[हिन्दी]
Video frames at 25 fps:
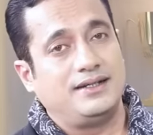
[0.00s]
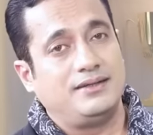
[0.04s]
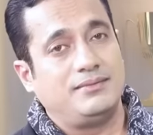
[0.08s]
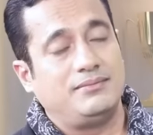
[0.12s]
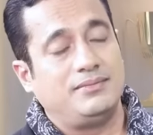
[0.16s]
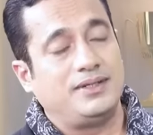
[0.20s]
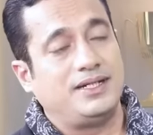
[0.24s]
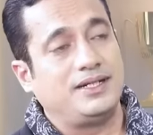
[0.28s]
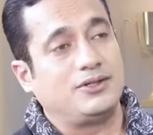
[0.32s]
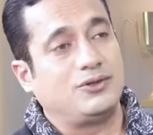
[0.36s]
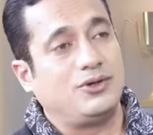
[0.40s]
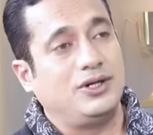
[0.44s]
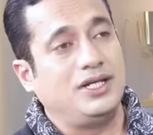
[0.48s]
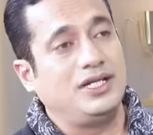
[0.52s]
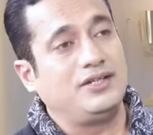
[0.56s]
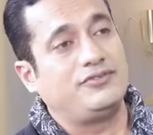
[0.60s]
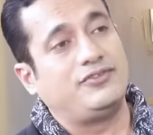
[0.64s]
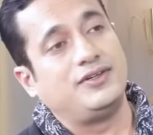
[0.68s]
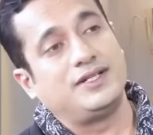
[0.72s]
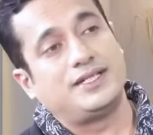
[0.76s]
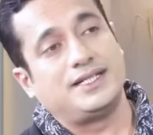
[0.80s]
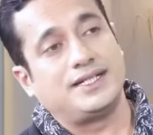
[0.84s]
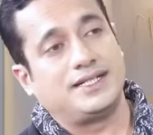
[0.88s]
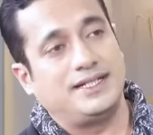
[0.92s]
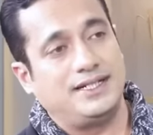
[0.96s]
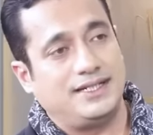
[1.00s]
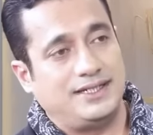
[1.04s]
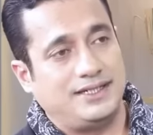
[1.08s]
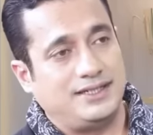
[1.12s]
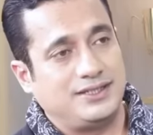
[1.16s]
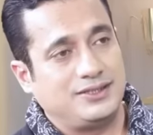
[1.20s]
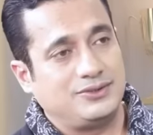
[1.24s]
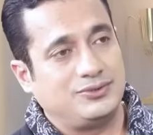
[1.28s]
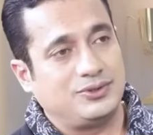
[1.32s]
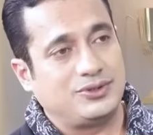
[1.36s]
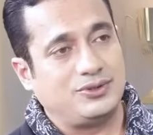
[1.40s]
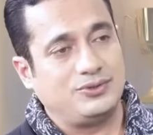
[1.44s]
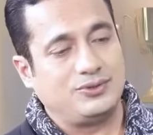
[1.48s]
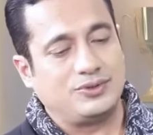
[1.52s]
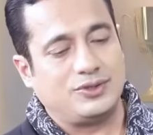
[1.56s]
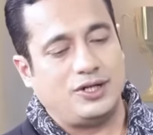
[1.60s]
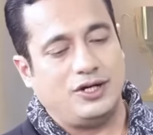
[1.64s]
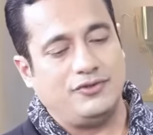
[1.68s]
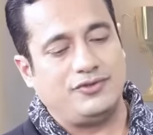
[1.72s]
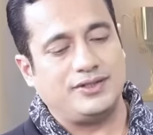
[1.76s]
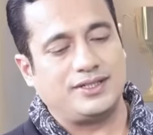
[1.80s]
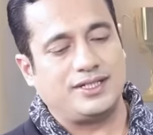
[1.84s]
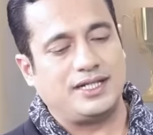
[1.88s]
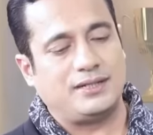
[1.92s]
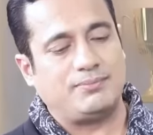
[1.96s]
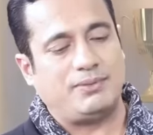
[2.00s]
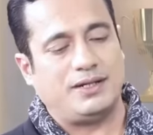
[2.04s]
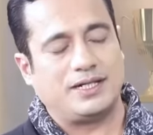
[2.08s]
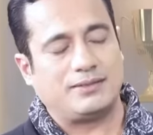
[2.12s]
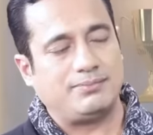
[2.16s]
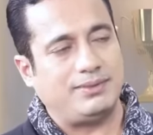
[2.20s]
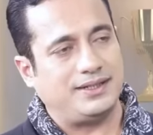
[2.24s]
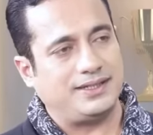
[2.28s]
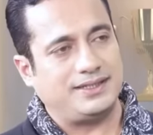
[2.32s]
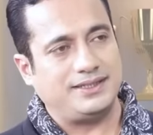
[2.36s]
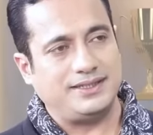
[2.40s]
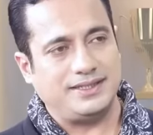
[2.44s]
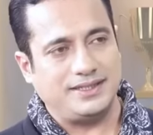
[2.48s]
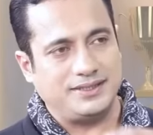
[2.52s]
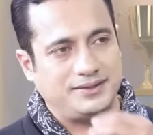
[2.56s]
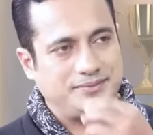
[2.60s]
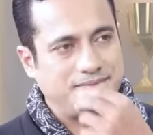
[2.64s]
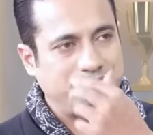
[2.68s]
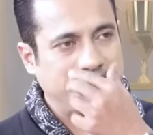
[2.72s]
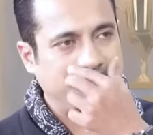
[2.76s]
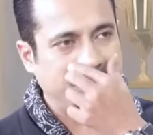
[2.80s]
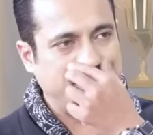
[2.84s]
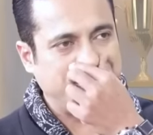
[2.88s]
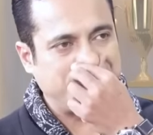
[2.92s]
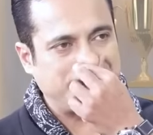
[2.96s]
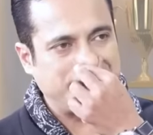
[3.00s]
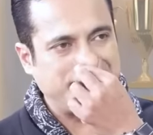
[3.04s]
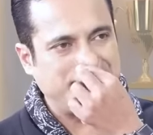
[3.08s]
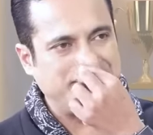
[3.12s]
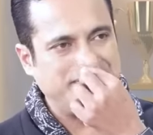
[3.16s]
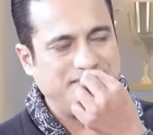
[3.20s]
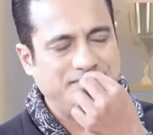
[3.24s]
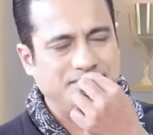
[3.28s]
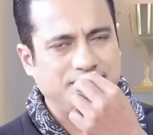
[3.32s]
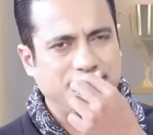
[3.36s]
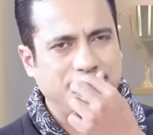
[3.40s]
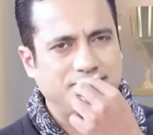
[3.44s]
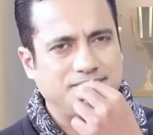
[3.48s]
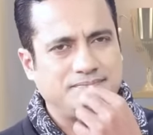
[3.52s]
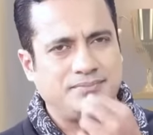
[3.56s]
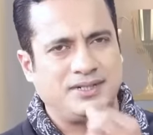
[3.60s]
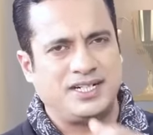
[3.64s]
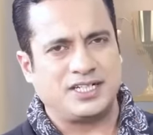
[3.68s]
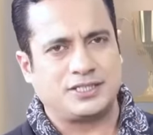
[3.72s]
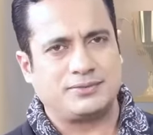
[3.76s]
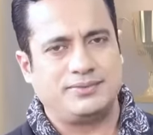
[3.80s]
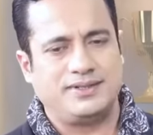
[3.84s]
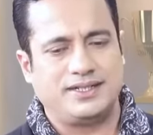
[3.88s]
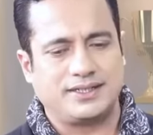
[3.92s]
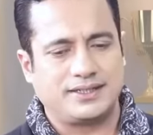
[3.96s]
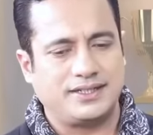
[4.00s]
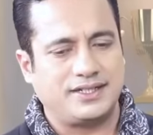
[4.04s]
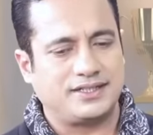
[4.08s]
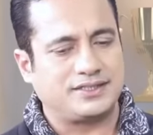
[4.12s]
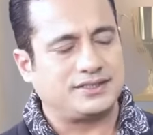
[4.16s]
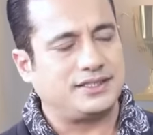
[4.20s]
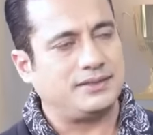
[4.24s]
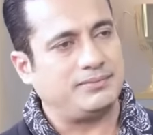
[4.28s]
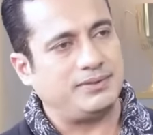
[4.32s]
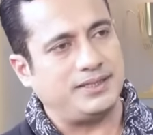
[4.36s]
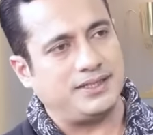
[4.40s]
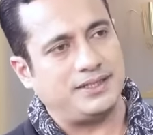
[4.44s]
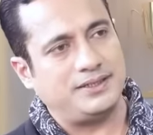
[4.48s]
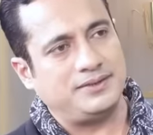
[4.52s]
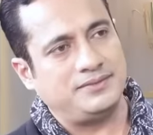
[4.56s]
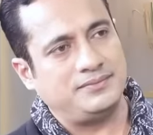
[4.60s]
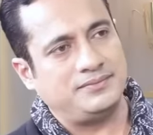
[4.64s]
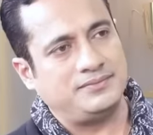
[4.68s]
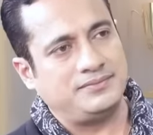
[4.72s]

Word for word: मेरे कॉलीग फिर से गए क्योंकि उनका ऑफिस घर पास पास ही है पाँच मिनट के रास्ते पे है